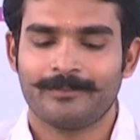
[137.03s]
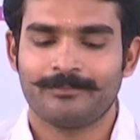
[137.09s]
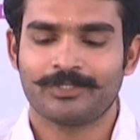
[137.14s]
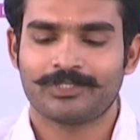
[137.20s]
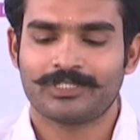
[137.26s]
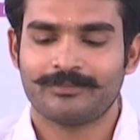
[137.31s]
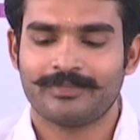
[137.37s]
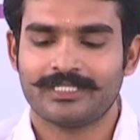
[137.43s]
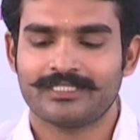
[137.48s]

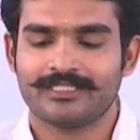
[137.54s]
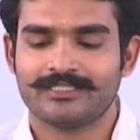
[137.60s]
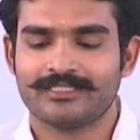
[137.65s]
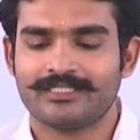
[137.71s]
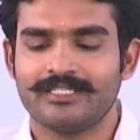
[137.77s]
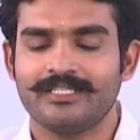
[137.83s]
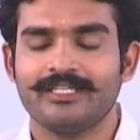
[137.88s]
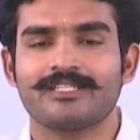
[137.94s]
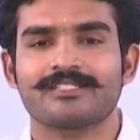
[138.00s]
మొత్తం అంతా
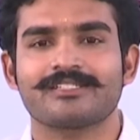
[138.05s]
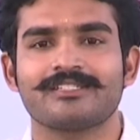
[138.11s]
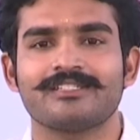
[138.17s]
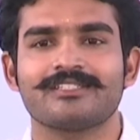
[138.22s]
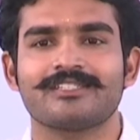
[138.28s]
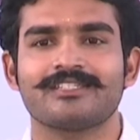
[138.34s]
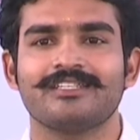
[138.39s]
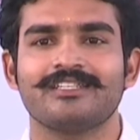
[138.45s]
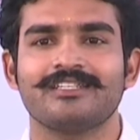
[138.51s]
త్రీ ఇయర్స్
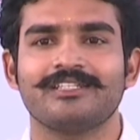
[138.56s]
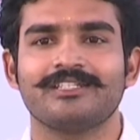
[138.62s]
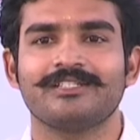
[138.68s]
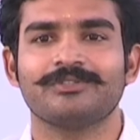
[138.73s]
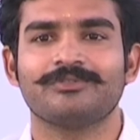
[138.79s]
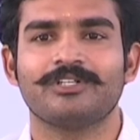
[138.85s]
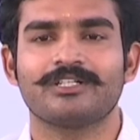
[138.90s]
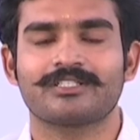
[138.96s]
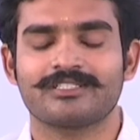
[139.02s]
నుంచి
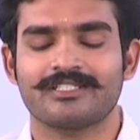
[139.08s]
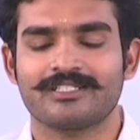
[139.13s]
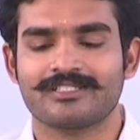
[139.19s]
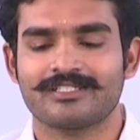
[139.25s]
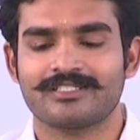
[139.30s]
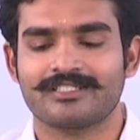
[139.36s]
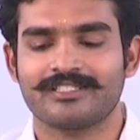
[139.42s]
వర్క్ చేసిన